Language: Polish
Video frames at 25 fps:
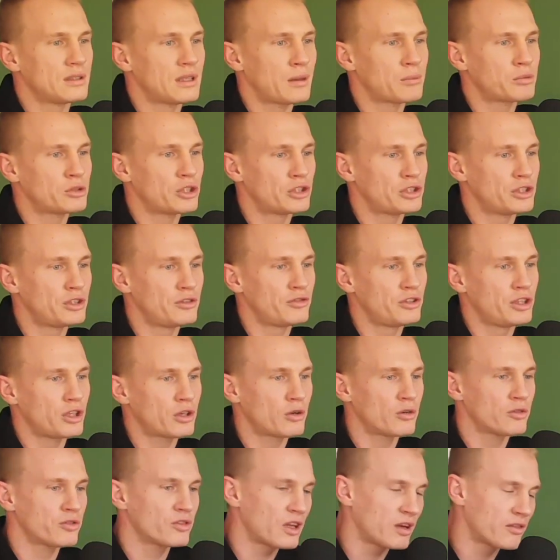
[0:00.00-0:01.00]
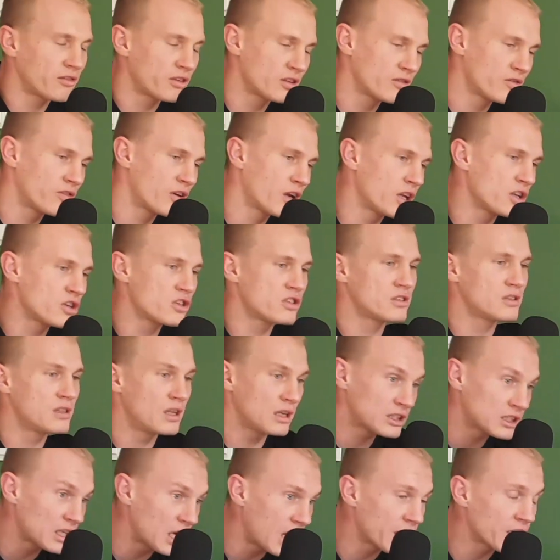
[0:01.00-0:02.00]
na przeciwników, nawet wręcz
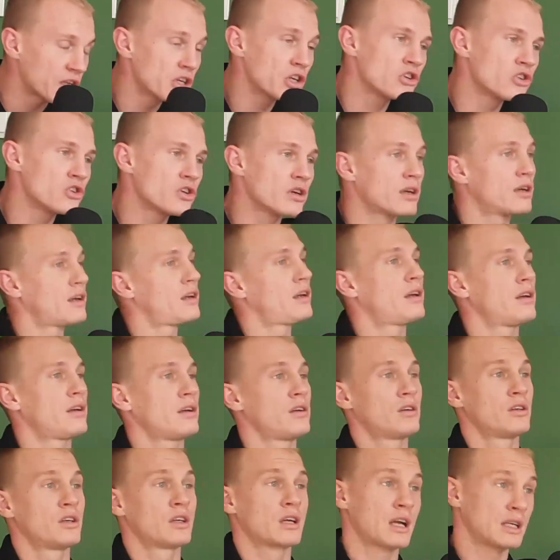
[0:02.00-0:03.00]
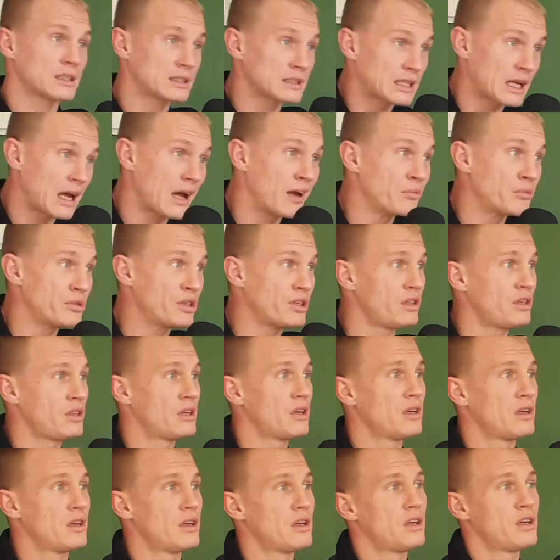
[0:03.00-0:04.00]
zderzanie się e, kaskami
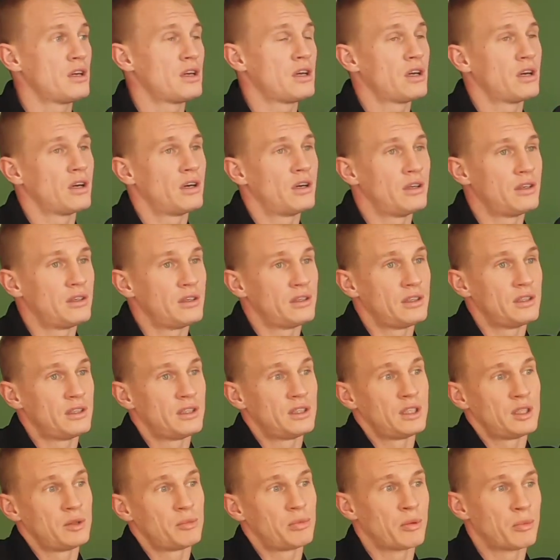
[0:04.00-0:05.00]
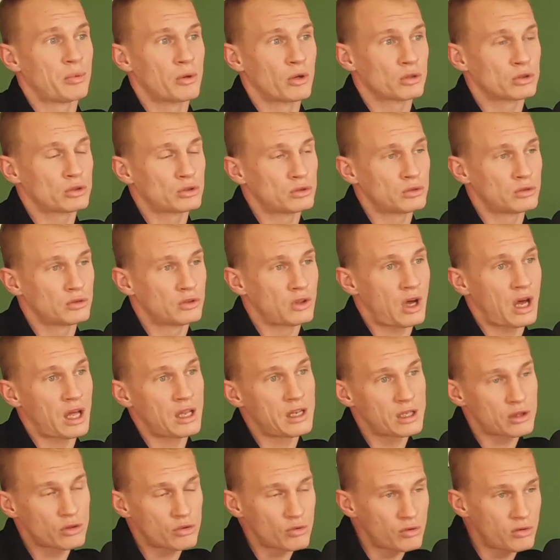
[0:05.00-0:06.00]
mhm. po prostu, no
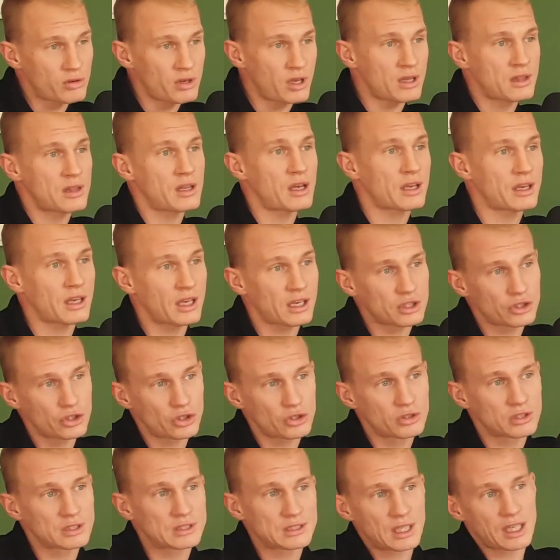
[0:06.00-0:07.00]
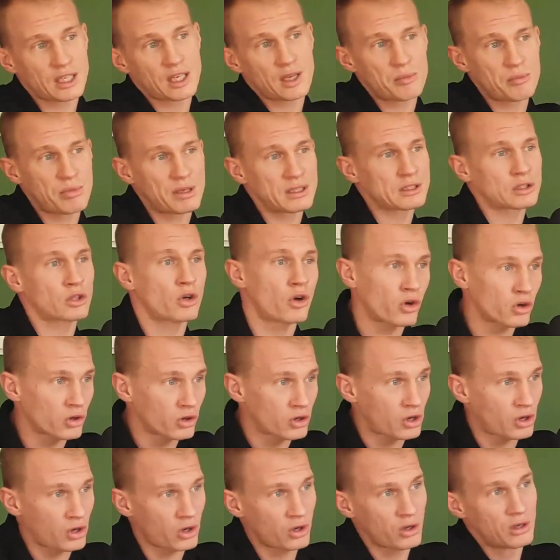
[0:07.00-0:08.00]
ale tu jednak jak się dostanie bez
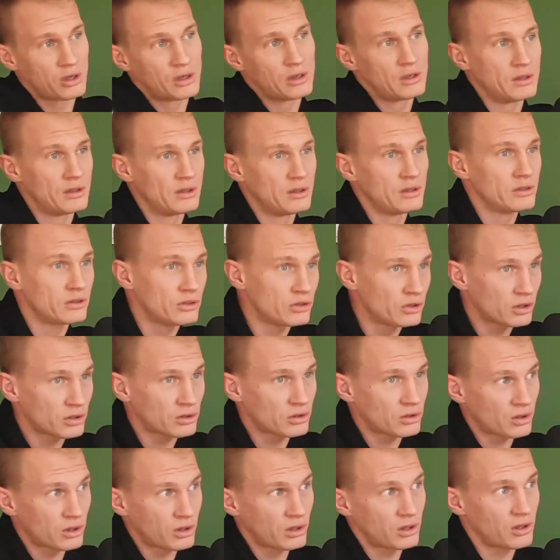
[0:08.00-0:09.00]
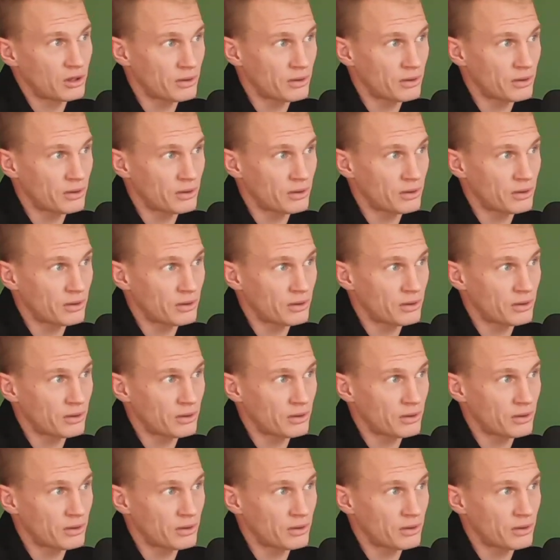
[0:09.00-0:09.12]
Hogo, no to